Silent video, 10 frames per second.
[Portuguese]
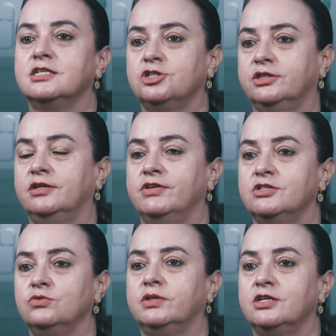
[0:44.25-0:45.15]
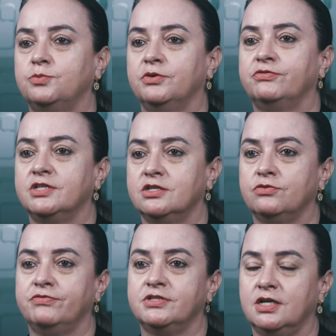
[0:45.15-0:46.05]
seja através de um teste de
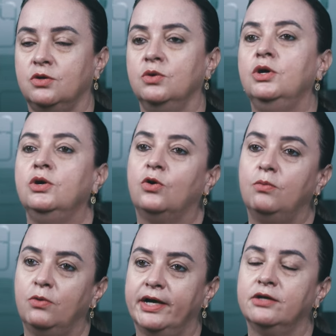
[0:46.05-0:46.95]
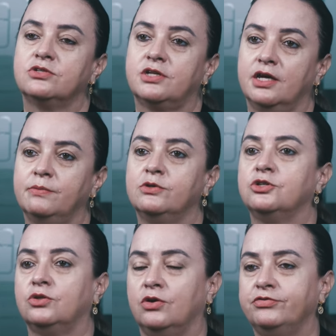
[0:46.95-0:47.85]
proficiência oficial, como IELTS,
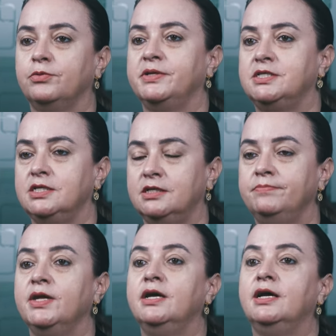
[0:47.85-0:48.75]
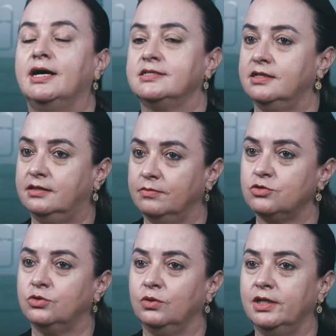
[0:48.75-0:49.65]
Cambridge, TOEFL, PTE,
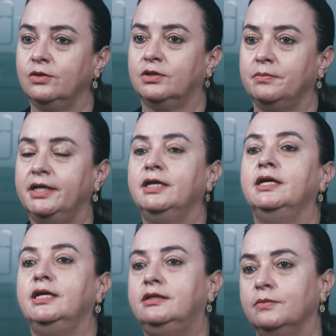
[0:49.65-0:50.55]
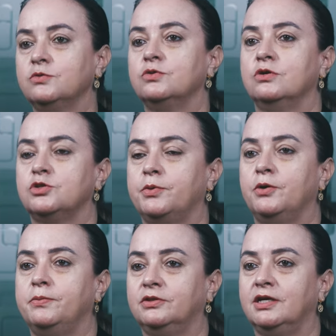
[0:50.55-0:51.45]
aceitamos o Duolingo também e temos o nosso
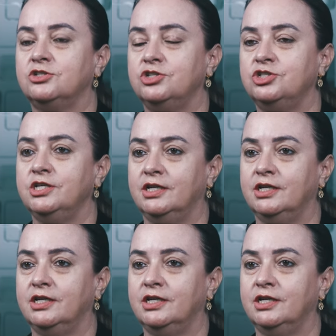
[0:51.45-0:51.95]
próprio teste de